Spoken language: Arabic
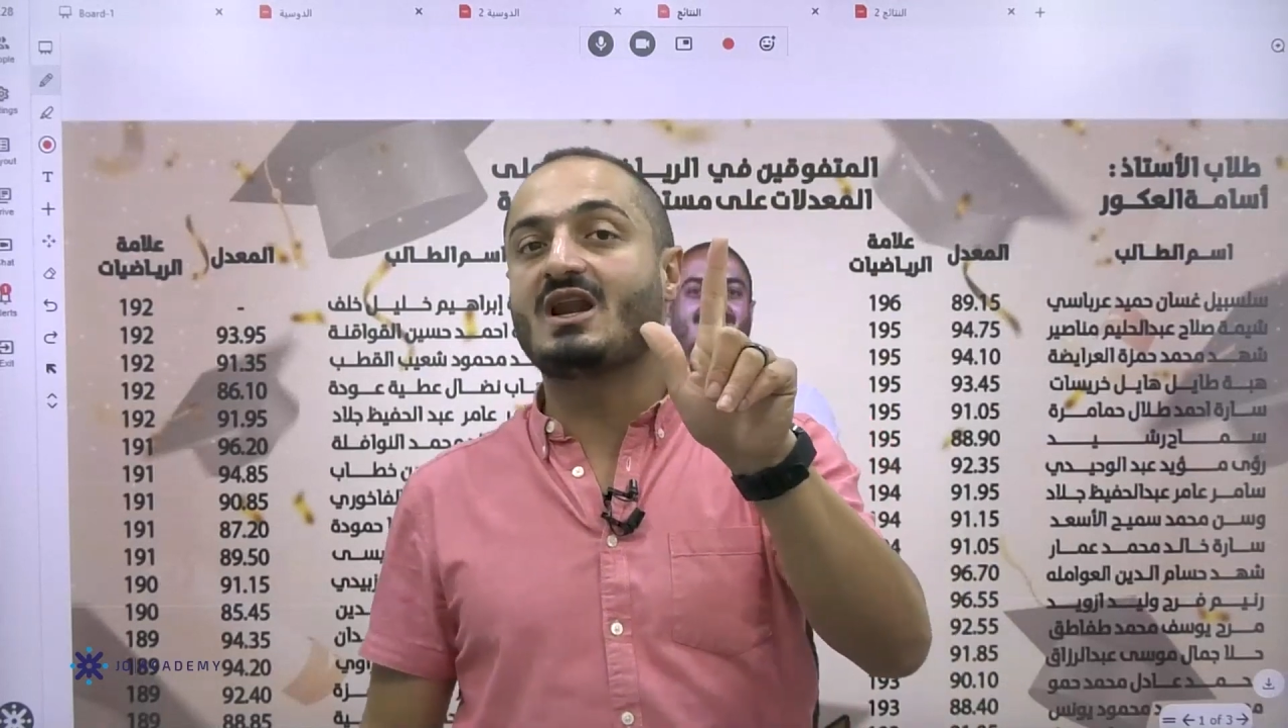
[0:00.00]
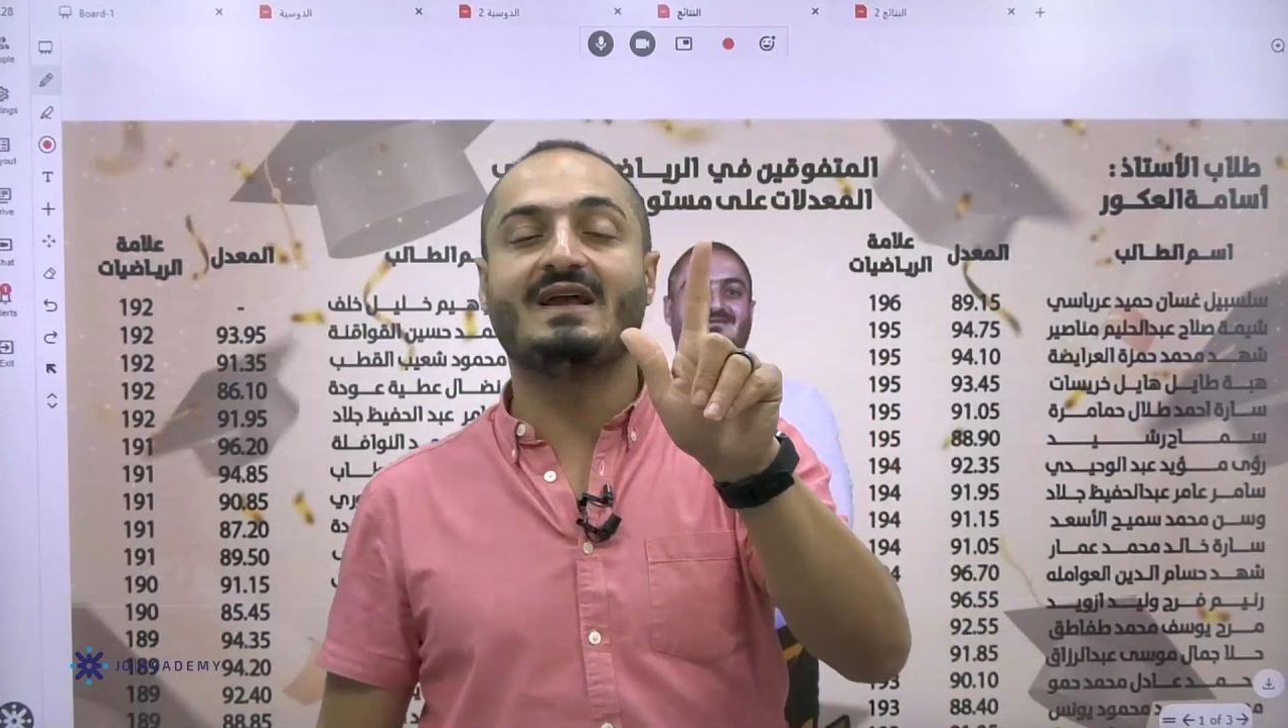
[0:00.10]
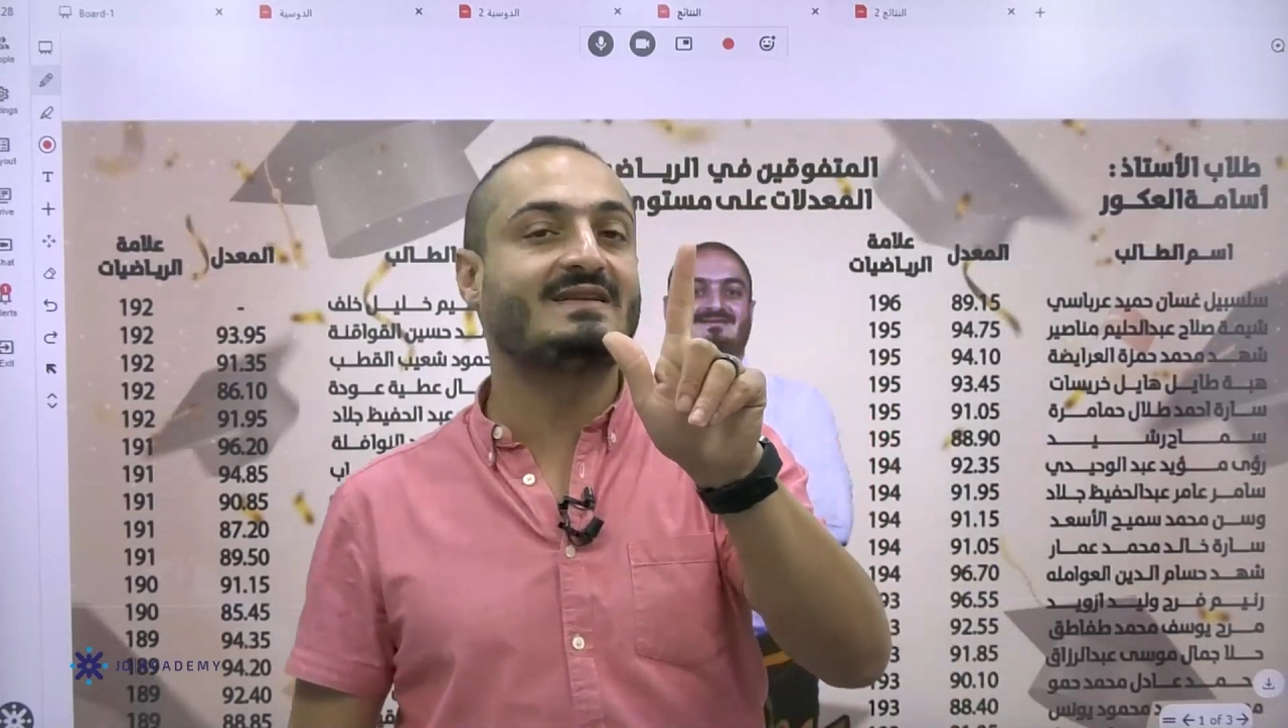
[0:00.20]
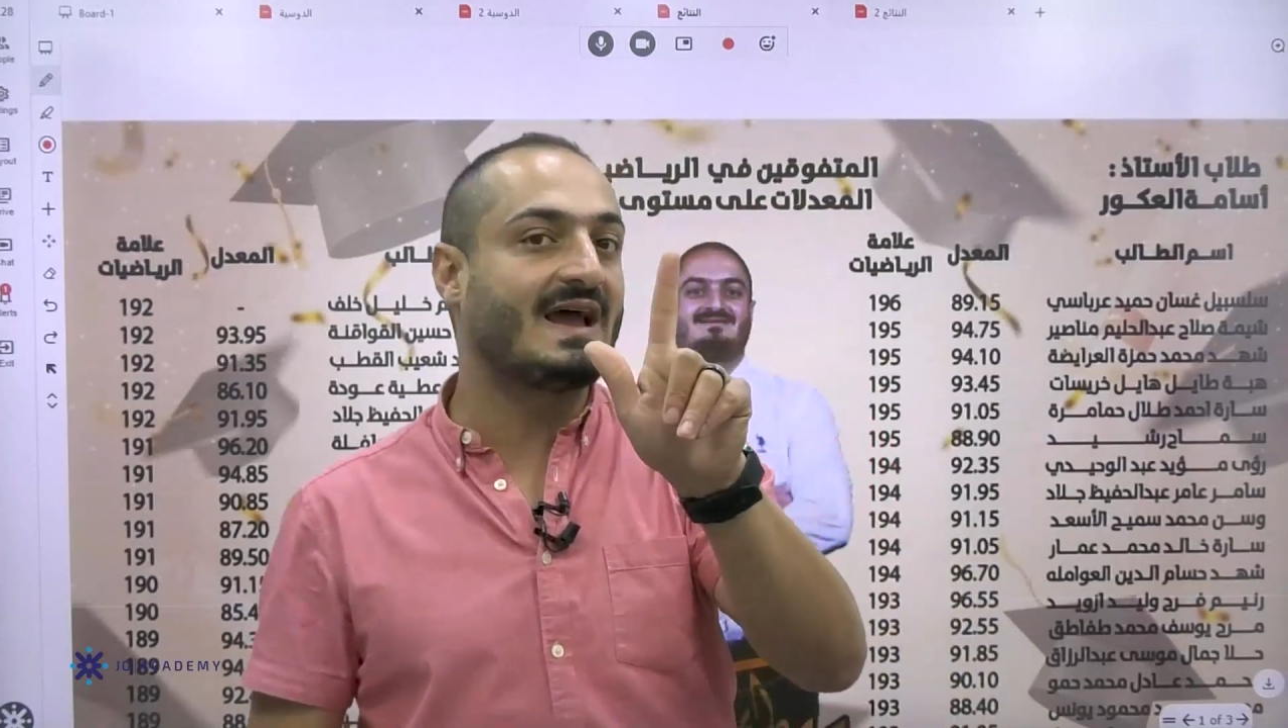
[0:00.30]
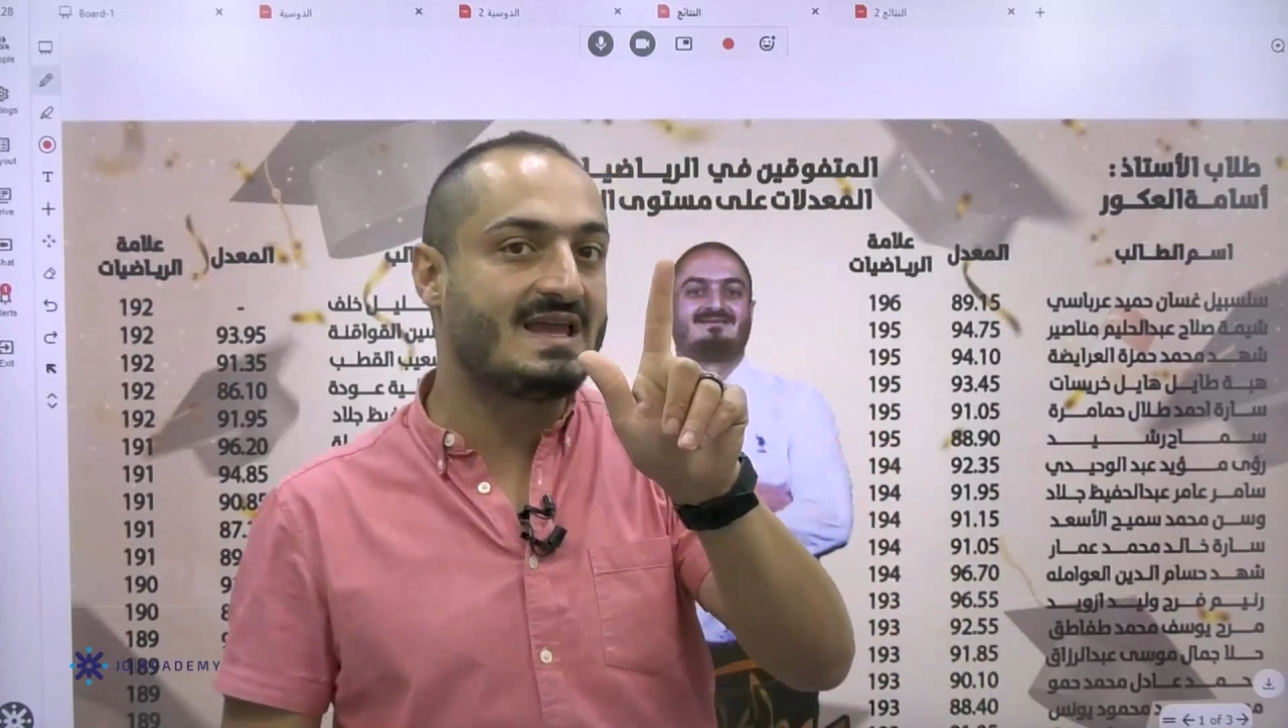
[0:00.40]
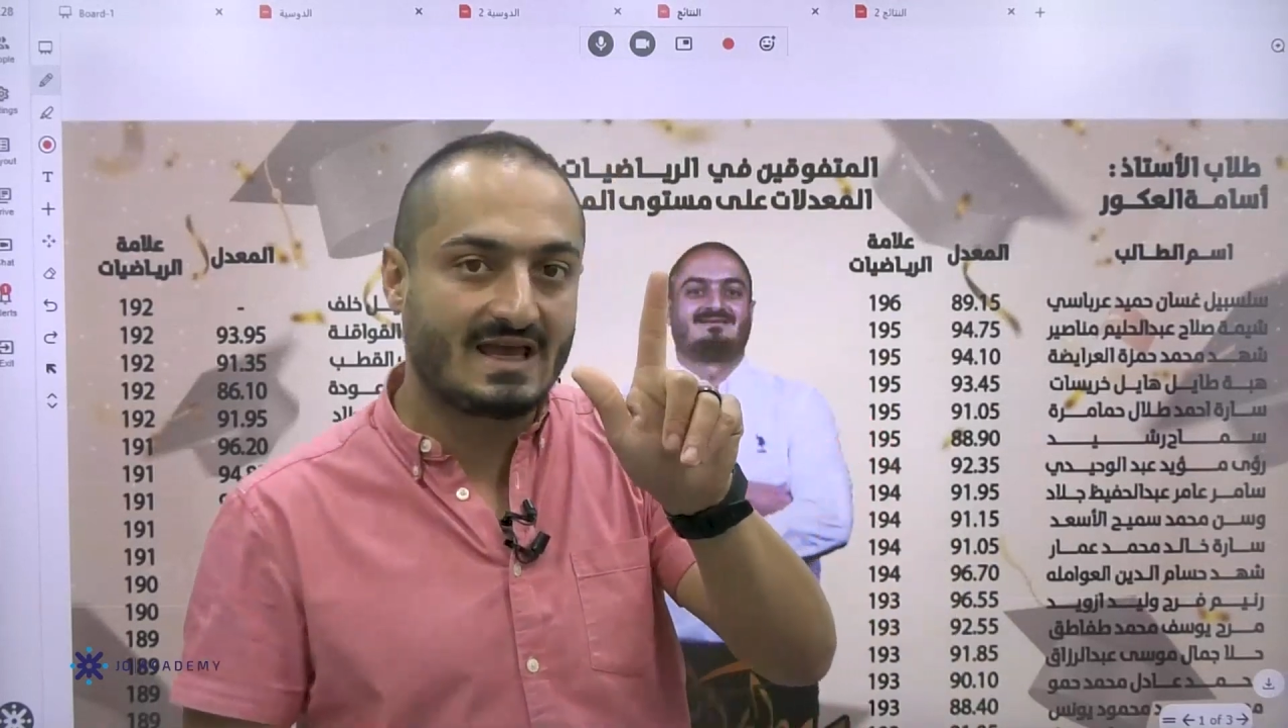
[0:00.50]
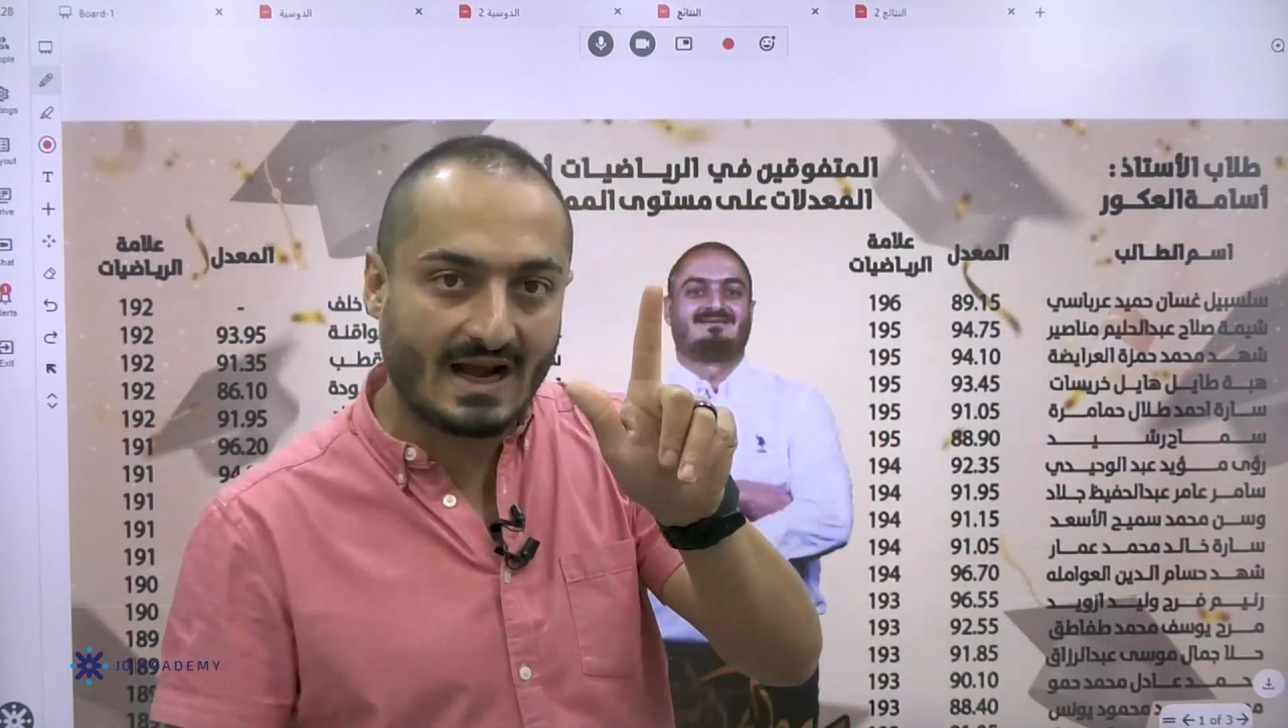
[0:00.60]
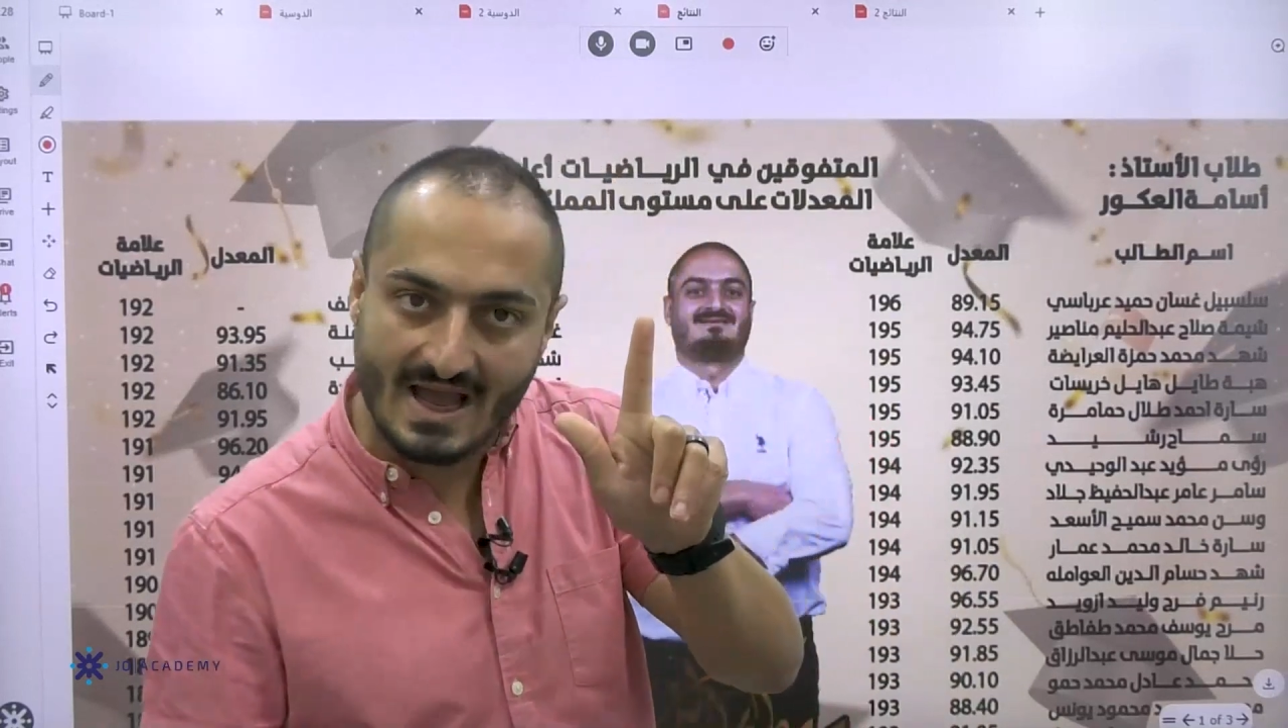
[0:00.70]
رح تغير